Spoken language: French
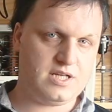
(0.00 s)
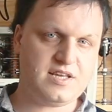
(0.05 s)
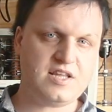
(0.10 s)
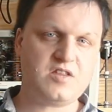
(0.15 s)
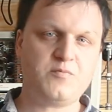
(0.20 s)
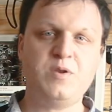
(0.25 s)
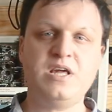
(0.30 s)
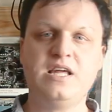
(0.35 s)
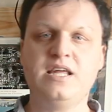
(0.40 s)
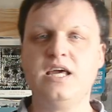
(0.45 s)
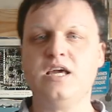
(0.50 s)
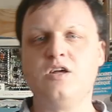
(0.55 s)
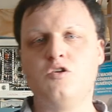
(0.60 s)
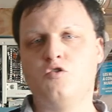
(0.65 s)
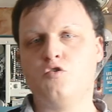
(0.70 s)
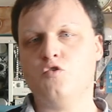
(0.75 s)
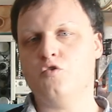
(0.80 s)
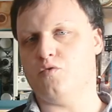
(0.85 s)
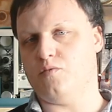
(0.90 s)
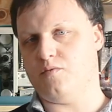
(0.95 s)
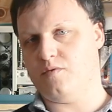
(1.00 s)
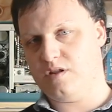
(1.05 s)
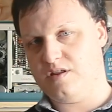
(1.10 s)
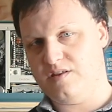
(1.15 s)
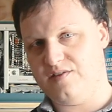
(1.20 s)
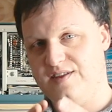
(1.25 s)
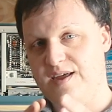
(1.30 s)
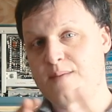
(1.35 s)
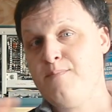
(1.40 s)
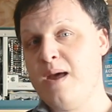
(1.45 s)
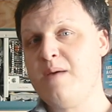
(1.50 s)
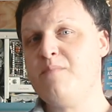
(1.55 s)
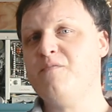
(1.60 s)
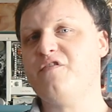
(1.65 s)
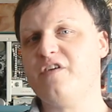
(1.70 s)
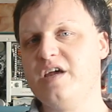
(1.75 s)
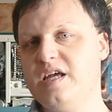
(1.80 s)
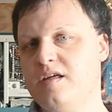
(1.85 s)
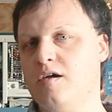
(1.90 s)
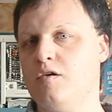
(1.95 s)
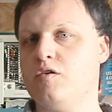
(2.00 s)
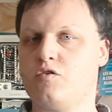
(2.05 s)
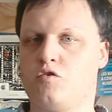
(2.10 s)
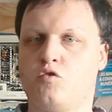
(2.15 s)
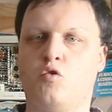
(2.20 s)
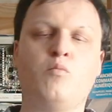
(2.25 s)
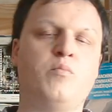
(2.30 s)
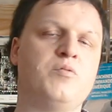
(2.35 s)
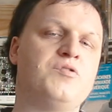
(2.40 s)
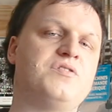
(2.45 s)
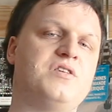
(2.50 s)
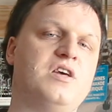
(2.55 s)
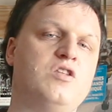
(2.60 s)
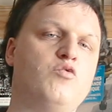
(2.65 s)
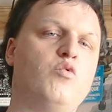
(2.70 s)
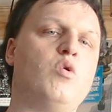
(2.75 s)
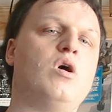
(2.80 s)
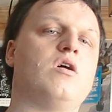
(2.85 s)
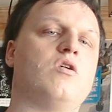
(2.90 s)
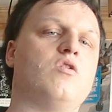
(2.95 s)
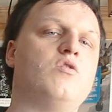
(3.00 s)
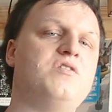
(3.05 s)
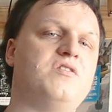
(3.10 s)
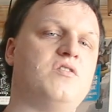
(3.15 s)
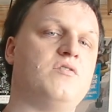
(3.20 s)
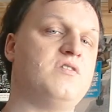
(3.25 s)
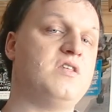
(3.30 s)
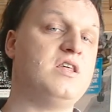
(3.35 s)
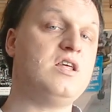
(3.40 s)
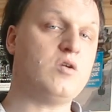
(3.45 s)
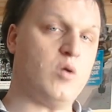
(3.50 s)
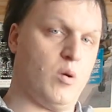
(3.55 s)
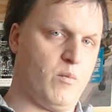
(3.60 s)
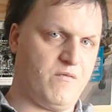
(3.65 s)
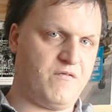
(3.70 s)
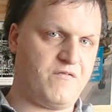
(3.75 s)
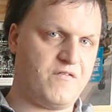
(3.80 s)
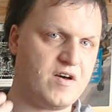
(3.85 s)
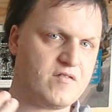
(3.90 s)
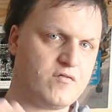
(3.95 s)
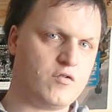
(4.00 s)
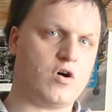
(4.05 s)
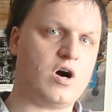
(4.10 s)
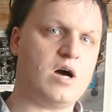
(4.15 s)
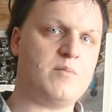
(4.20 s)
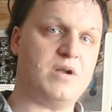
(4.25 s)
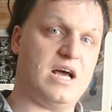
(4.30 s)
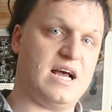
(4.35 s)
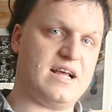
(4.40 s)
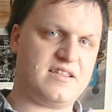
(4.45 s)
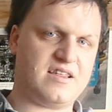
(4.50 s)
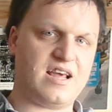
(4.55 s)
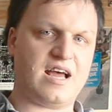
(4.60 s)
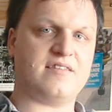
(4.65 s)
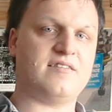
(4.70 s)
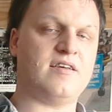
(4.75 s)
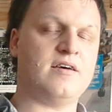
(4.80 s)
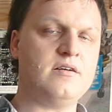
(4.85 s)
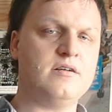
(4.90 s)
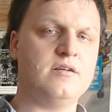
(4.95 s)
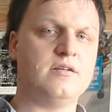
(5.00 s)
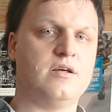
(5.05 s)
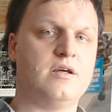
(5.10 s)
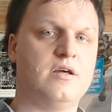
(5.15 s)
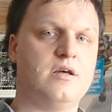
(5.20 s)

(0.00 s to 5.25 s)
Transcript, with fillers: Il est expliqué que des mêmes fréquences compensatoires ressenties comme favorables à certains